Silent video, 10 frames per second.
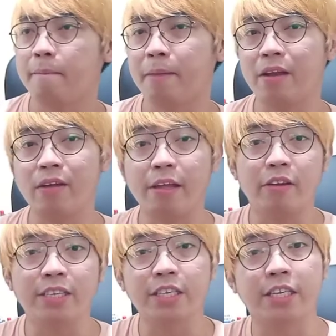Pero
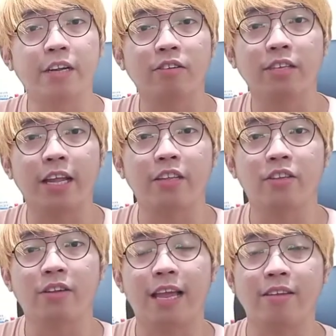ngayon, i share ko sa
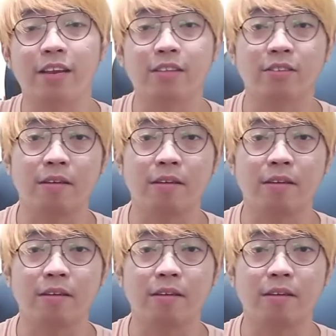inyo, lalo na doon